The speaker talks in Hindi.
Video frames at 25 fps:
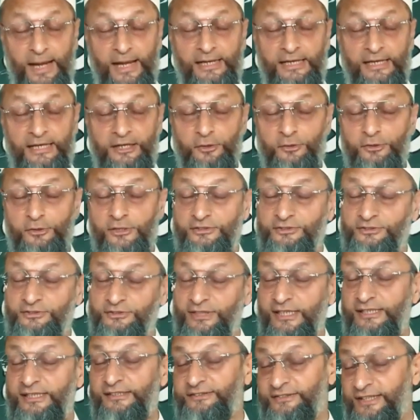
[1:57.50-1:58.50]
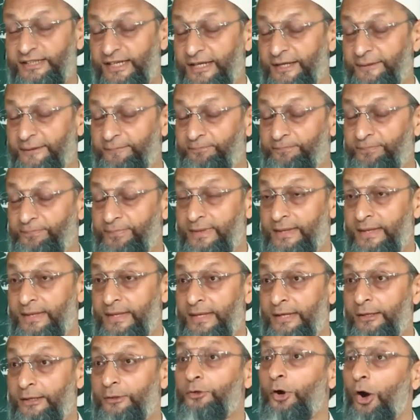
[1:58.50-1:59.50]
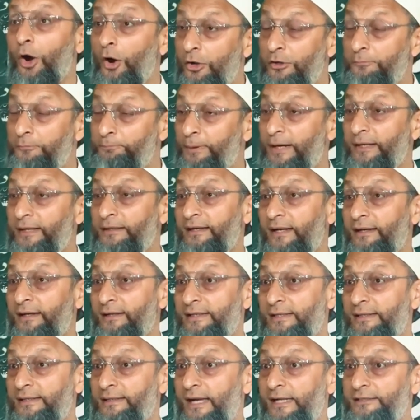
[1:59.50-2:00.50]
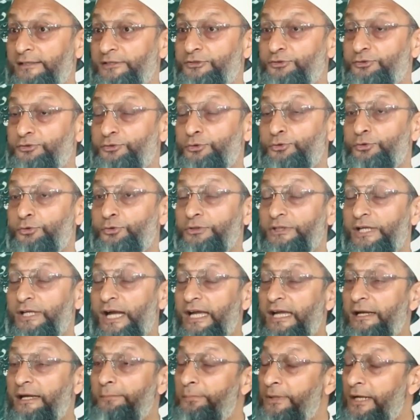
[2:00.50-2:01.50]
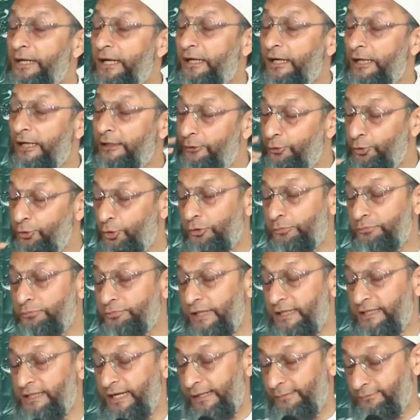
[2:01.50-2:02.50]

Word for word: पहली यूनिवर्सिटी से कौन पढ़कर निकला जिसको दुनिया इबन खलदूम के